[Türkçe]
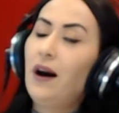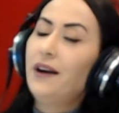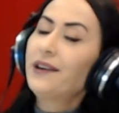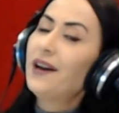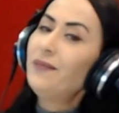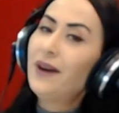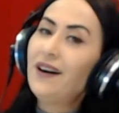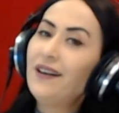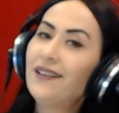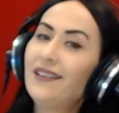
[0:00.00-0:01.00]

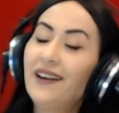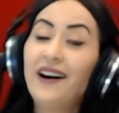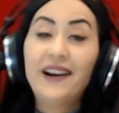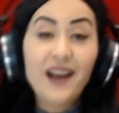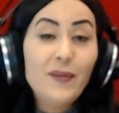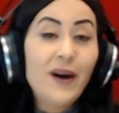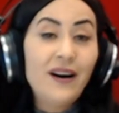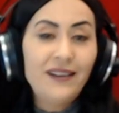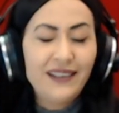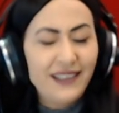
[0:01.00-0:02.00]
arama,
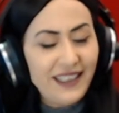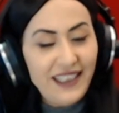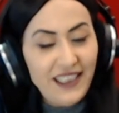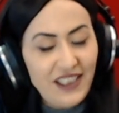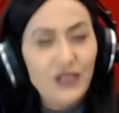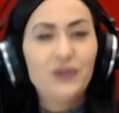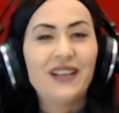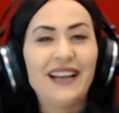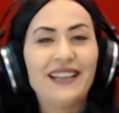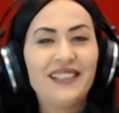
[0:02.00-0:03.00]
arama. içi
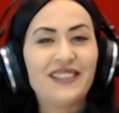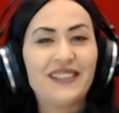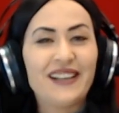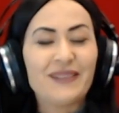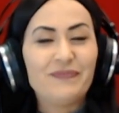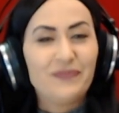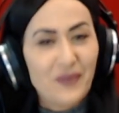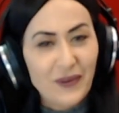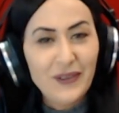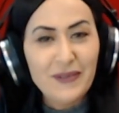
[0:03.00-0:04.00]
güzelleştirelim.
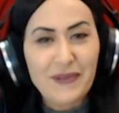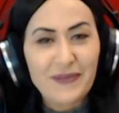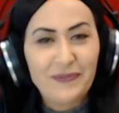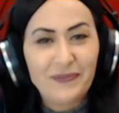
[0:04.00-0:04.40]
Olur mu?